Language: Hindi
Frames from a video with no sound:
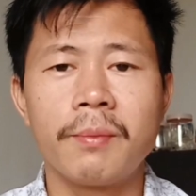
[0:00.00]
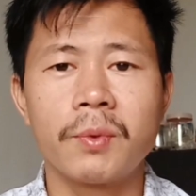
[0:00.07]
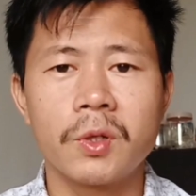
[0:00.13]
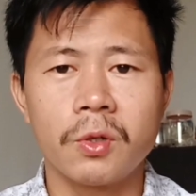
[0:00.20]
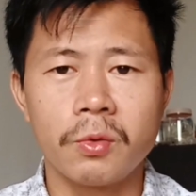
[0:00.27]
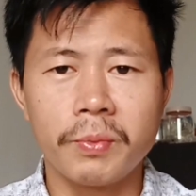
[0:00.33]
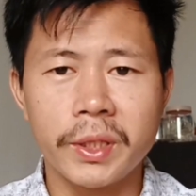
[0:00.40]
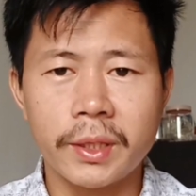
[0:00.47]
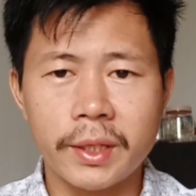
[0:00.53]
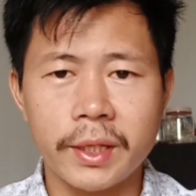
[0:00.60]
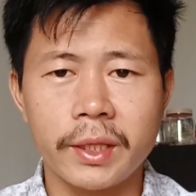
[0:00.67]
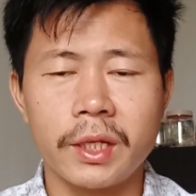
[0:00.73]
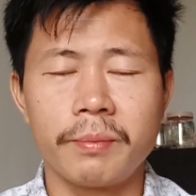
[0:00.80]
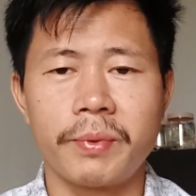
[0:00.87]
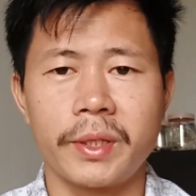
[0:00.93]
हमको उम्मीद
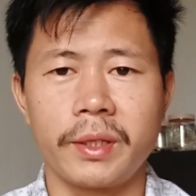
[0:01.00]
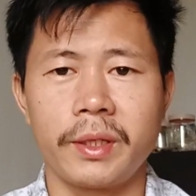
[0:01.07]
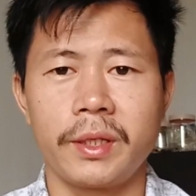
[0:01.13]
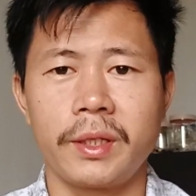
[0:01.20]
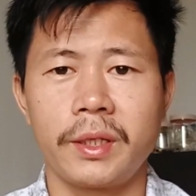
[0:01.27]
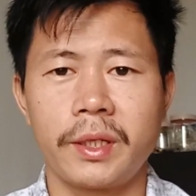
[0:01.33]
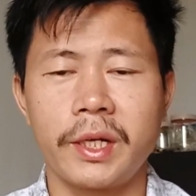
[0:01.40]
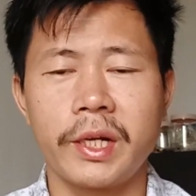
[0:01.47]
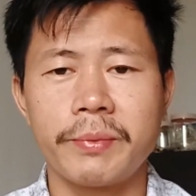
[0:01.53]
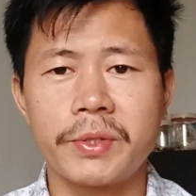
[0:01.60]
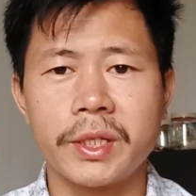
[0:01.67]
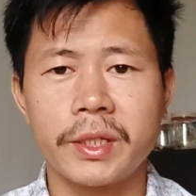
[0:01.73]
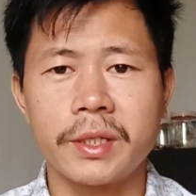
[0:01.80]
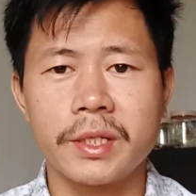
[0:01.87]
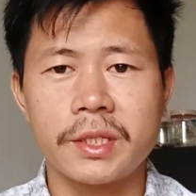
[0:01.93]
करना पड़ेगा
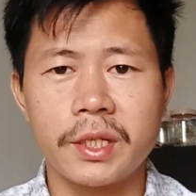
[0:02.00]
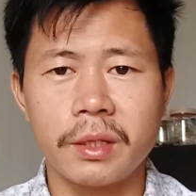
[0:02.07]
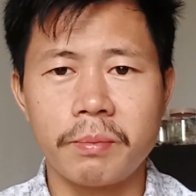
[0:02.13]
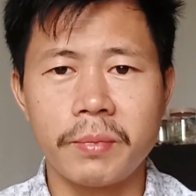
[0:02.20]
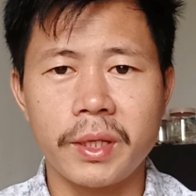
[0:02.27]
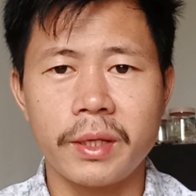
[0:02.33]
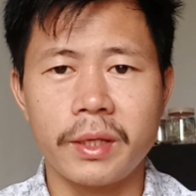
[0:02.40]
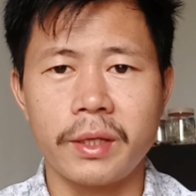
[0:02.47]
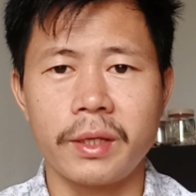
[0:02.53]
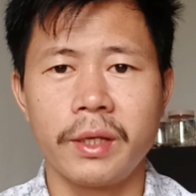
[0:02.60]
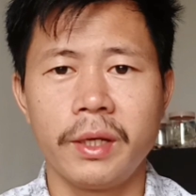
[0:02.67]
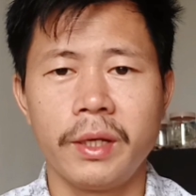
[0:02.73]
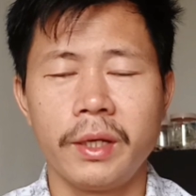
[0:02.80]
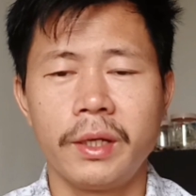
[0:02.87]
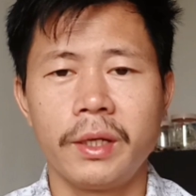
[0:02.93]
करप्शन स्टेट में है